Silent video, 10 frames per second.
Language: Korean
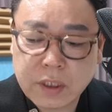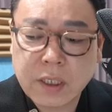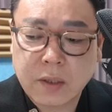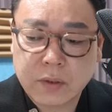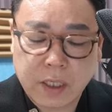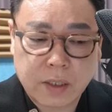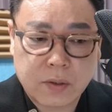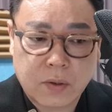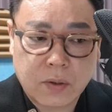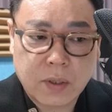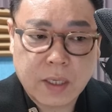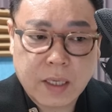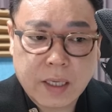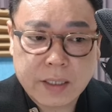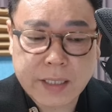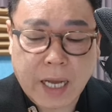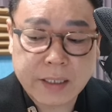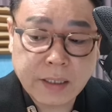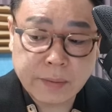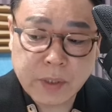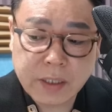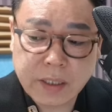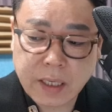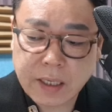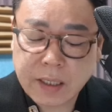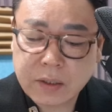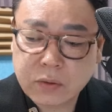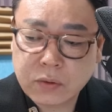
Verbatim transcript: 이라고 되어 있고 다른 음일 때